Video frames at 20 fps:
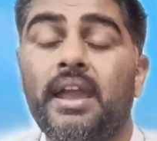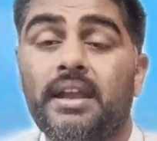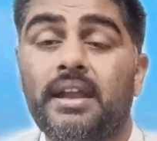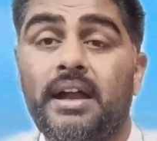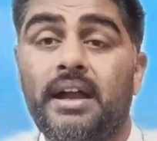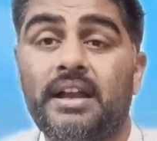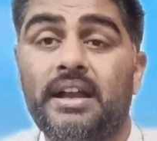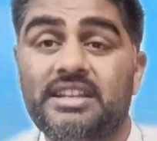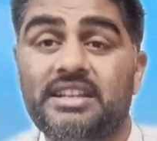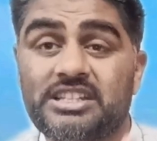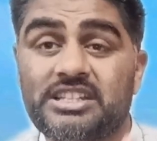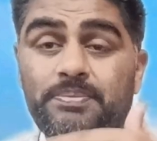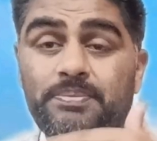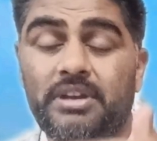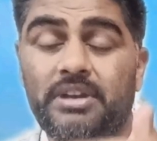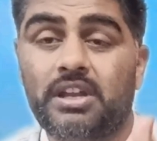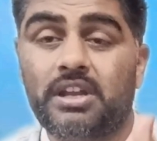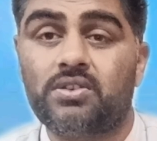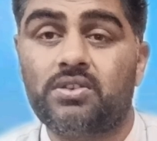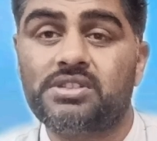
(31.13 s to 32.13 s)
कहाँ किस
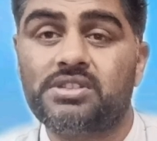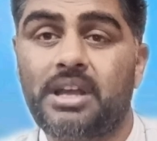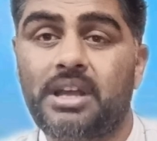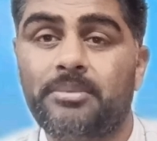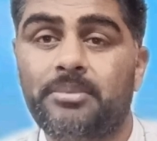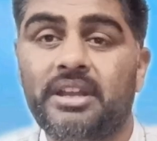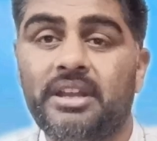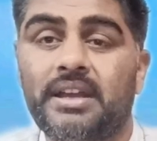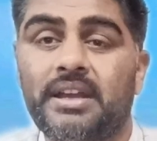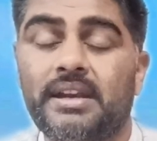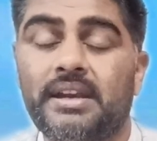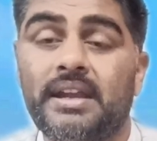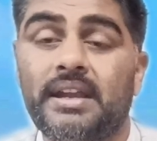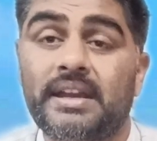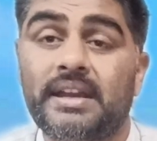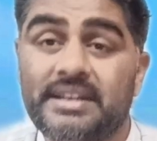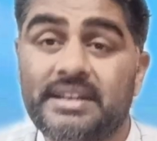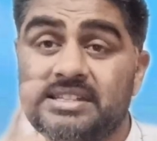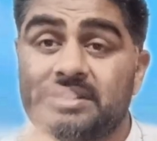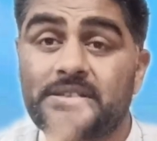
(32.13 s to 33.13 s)
प्लेयर को सामने करना
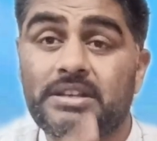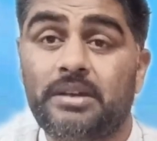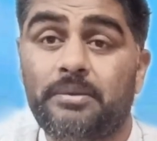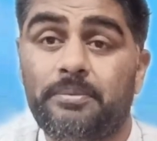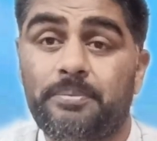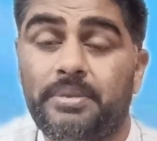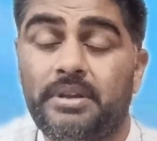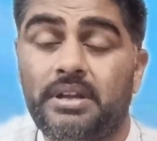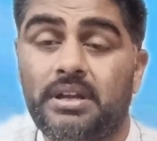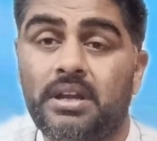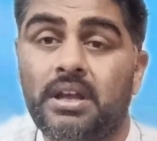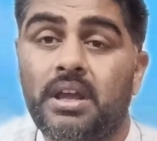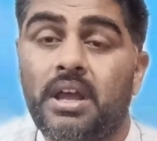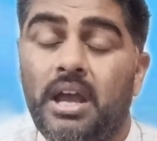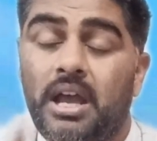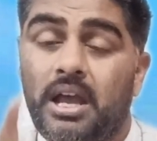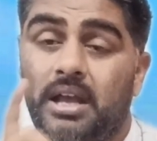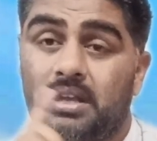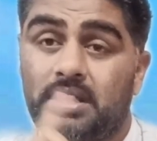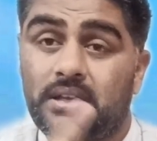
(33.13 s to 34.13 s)
है इस
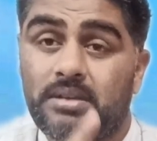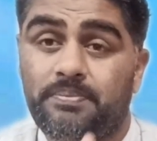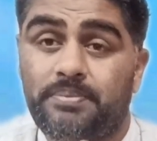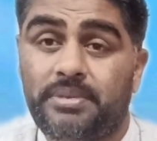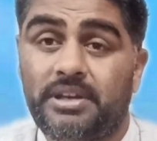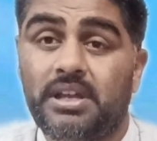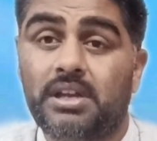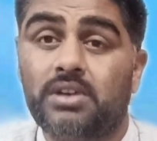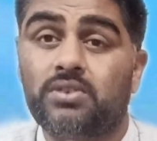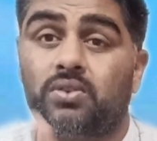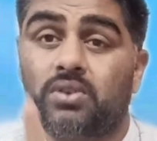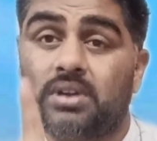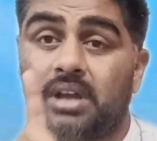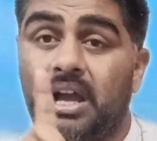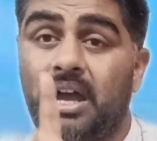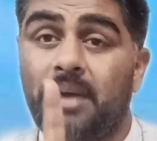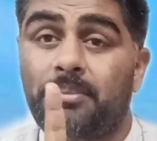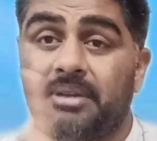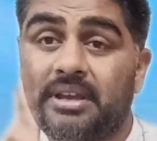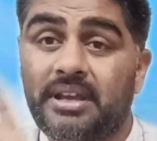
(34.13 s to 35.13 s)
प्लेयर को
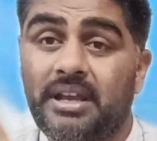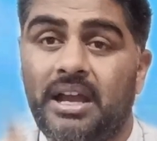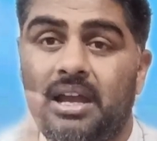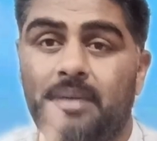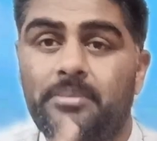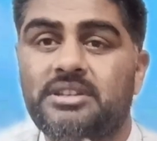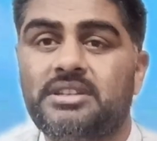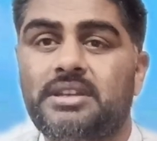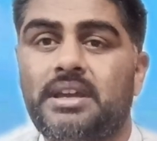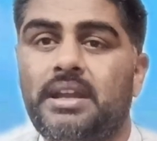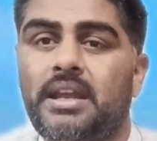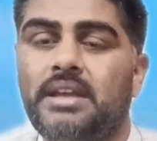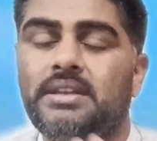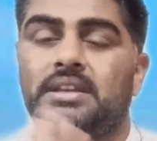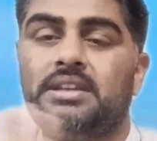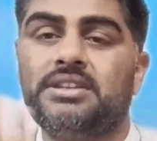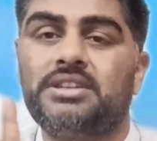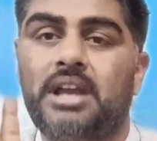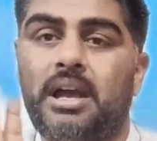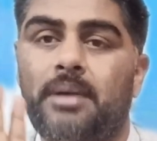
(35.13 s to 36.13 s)
कहाँ पे कहाँ बचाना है
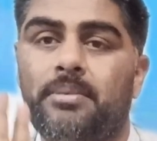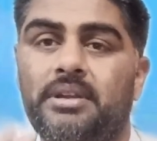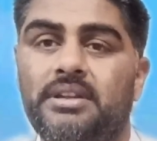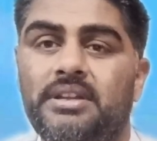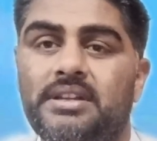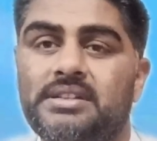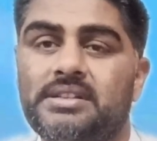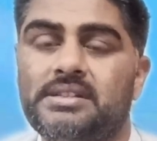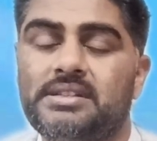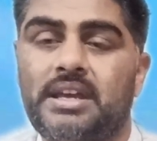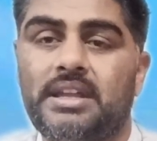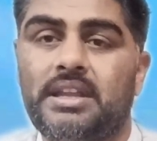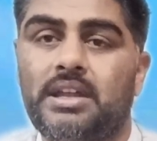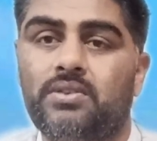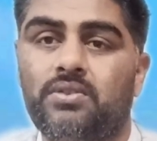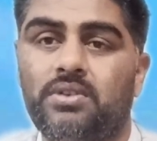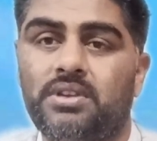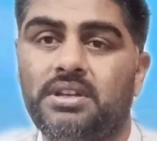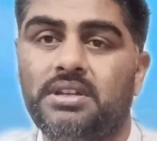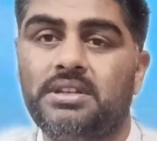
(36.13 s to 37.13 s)
ये शाह ब्रदर्स से ज़्यादा
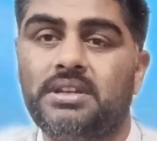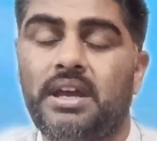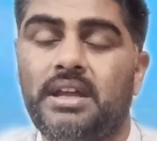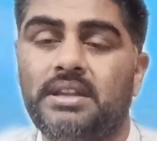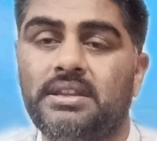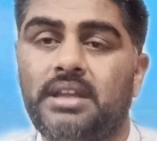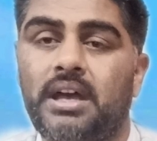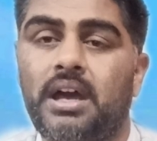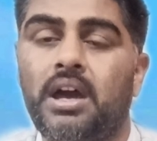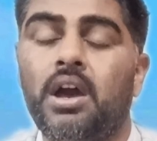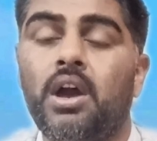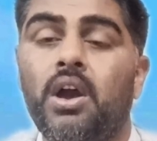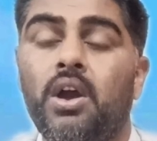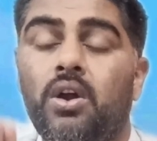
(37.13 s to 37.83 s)
कोई नहीं जानता